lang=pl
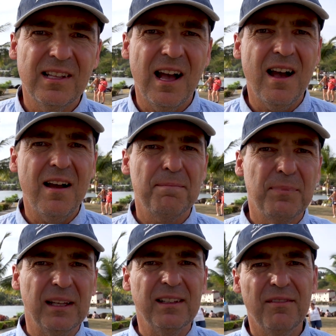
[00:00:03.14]
na
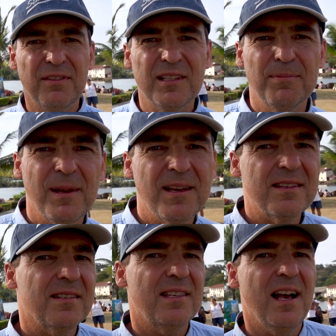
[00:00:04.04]
pięknej wyspie
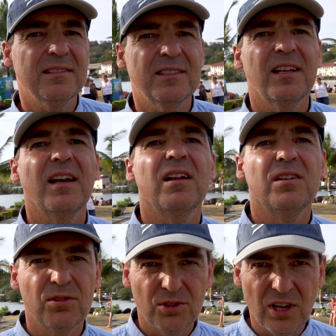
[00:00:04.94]
Sant
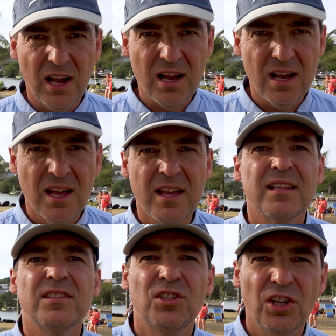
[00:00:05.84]
Lucia.
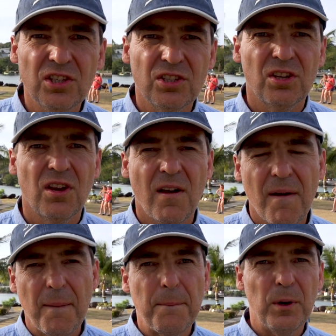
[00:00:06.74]
Dziś
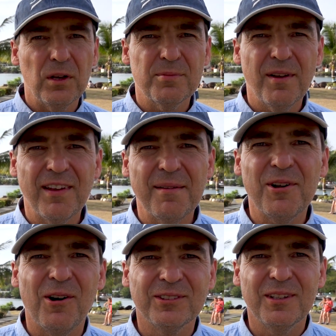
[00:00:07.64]

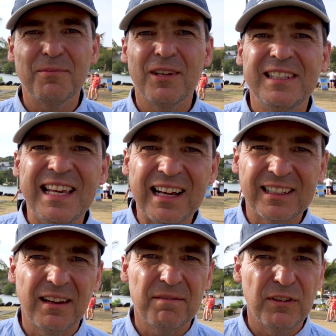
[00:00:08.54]
porozmawiamy o tym, jak
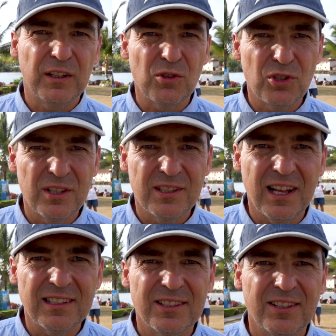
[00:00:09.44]

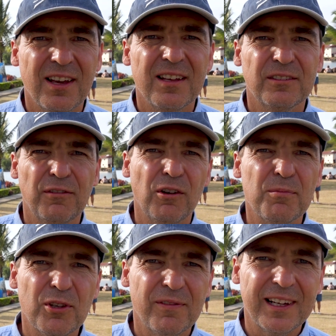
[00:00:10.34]
wykorzystać Twoją
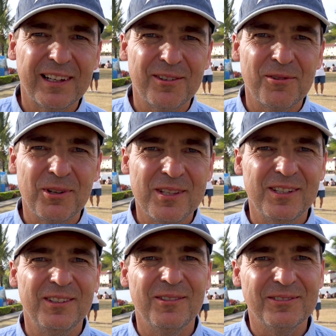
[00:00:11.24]
przewagę
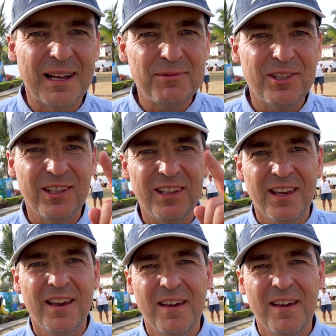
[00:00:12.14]
konkurencyjną. Dam Ci